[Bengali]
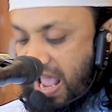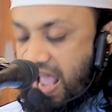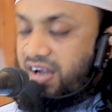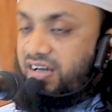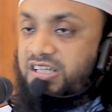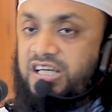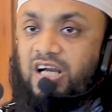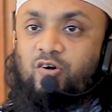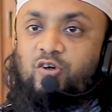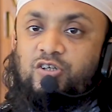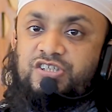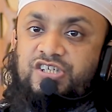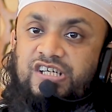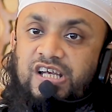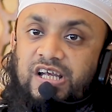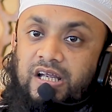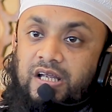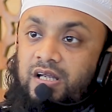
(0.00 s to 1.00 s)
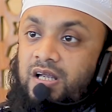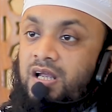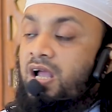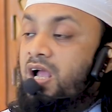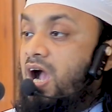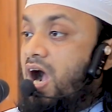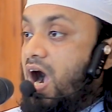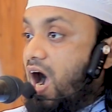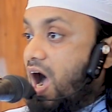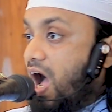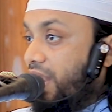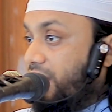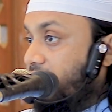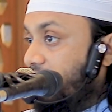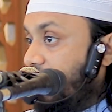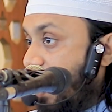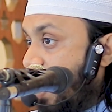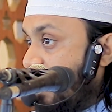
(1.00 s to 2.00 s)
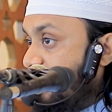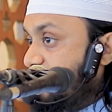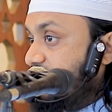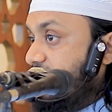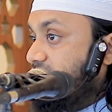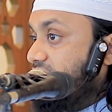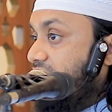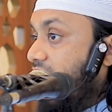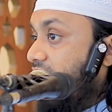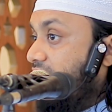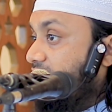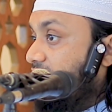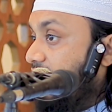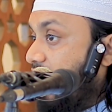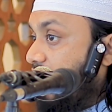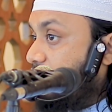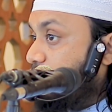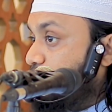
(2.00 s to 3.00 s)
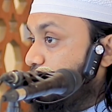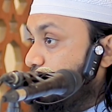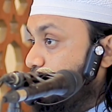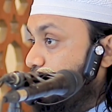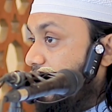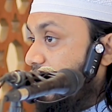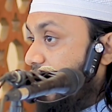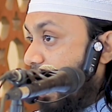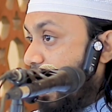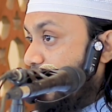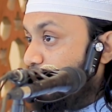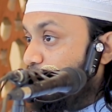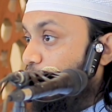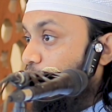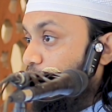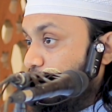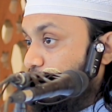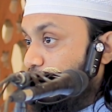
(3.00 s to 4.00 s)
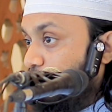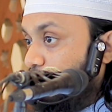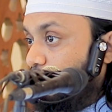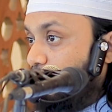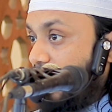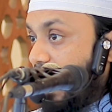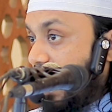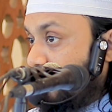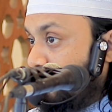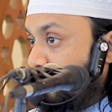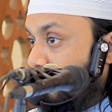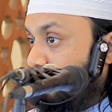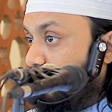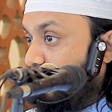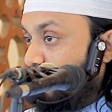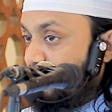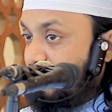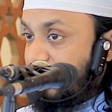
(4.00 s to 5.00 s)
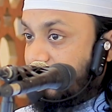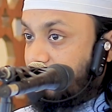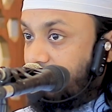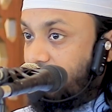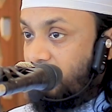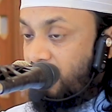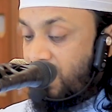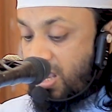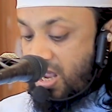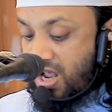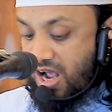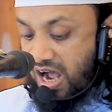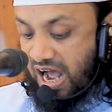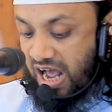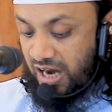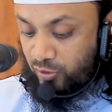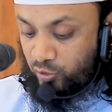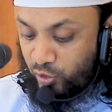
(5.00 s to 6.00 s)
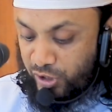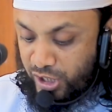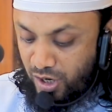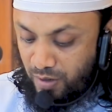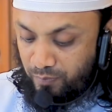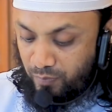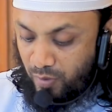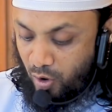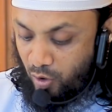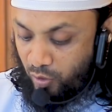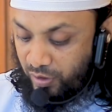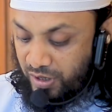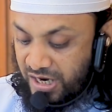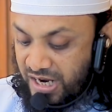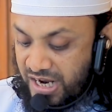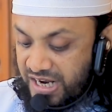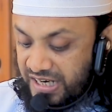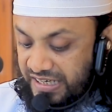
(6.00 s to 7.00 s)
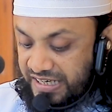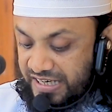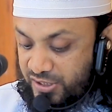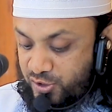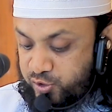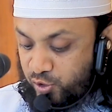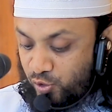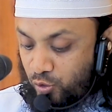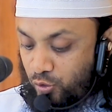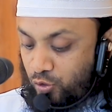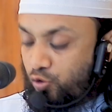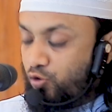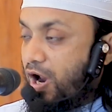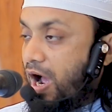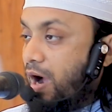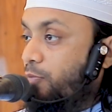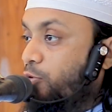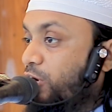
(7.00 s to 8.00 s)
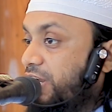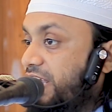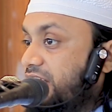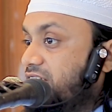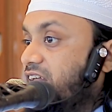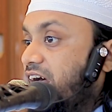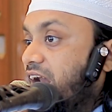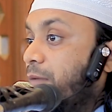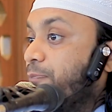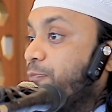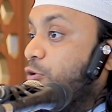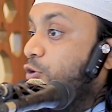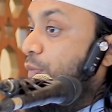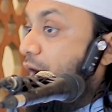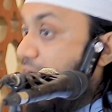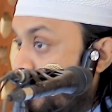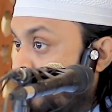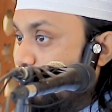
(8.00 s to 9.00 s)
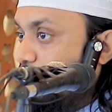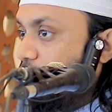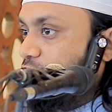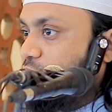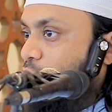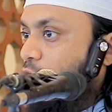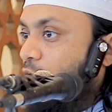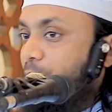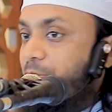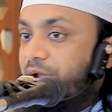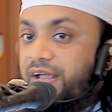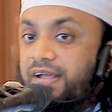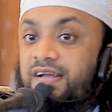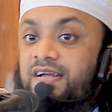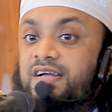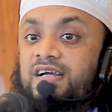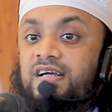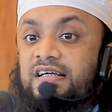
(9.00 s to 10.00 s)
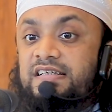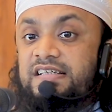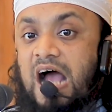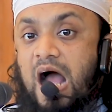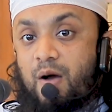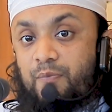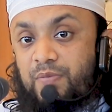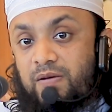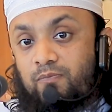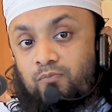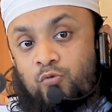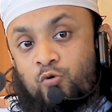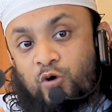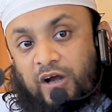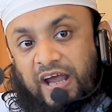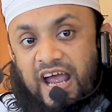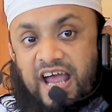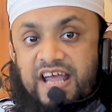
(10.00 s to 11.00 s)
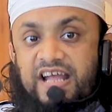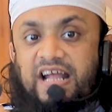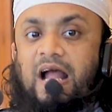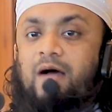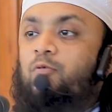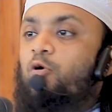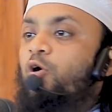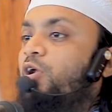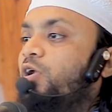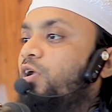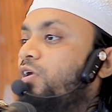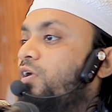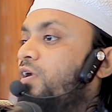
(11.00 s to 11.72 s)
একটা হচ্ছে আল্লাহর সাথে আল্লাহ রসুলের আনুগত্য এক নম্বর দিক আর দুই নম্বর কিছু গুণাবলীর দ্বারা প্রমাণ করতে হবে যে আমি মুখেই কেবল